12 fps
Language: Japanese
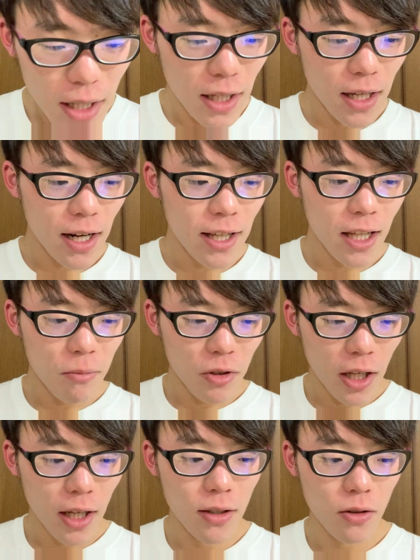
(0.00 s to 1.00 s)
で、来年も
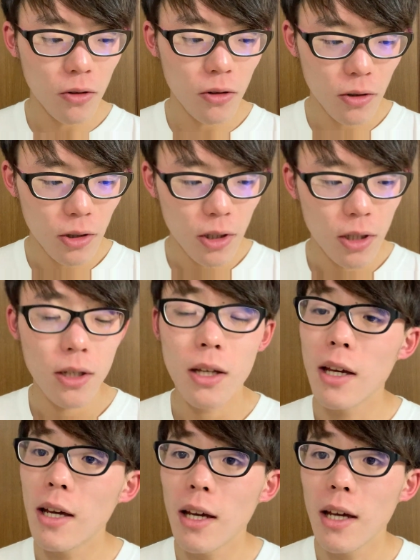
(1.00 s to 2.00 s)
ね、すごく、
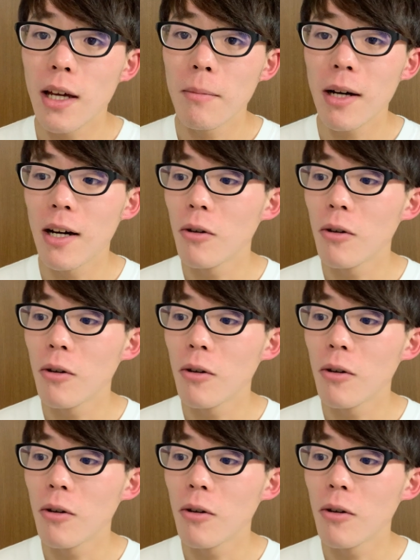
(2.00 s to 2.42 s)
えまあ、